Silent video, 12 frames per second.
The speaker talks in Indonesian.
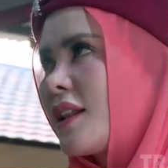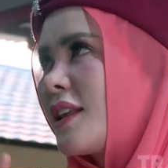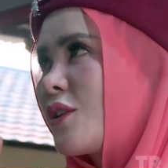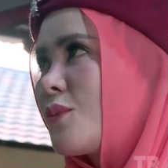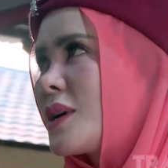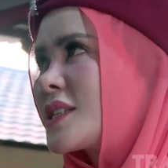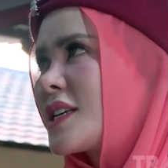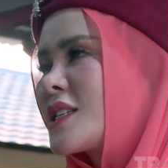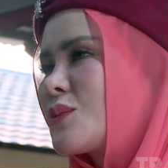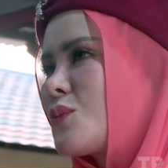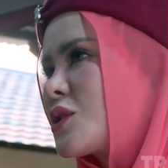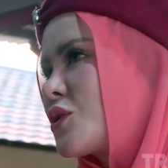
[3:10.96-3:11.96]
Di rumah saya
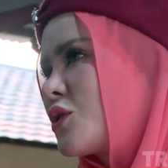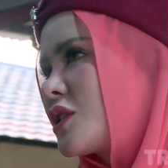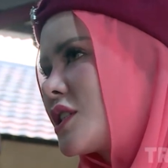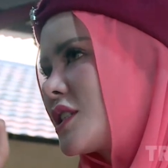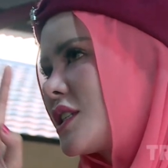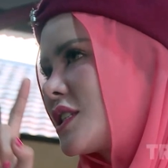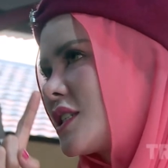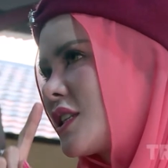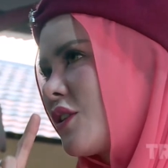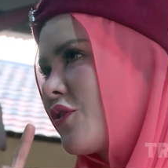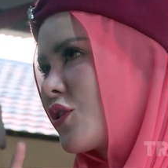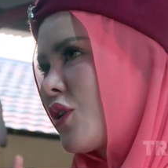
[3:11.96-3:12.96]
semua sudut
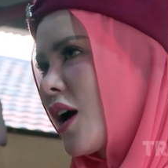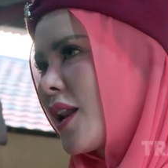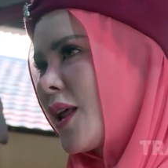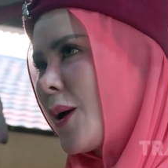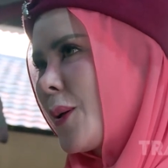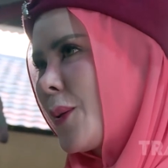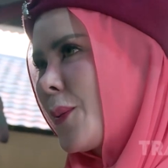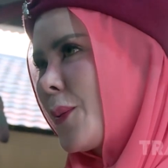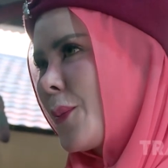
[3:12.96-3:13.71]
CCTV itu ada.